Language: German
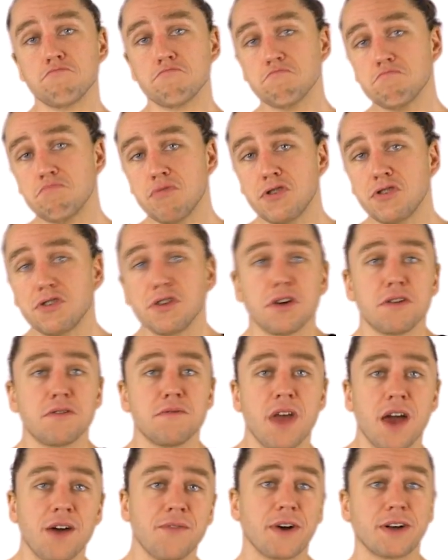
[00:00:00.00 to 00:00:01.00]
Ein
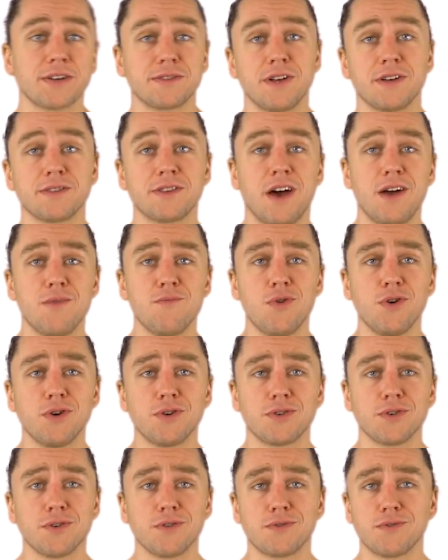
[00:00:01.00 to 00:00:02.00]
bisschen erwachsener sein
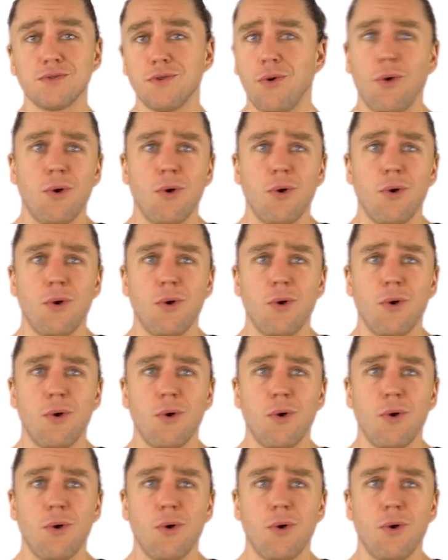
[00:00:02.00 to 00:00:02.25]
möchtest